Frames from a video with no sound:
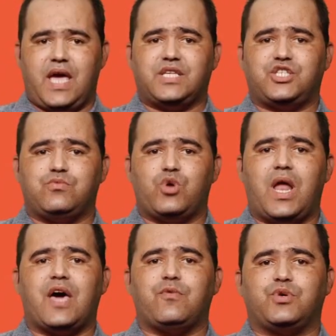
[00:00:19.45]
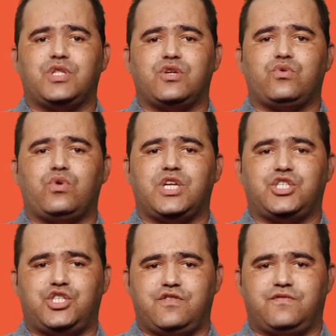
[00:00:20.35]
É estimular o poder do
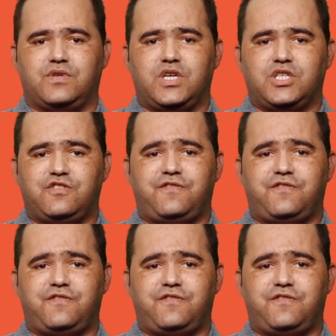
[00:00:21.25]
coletivo,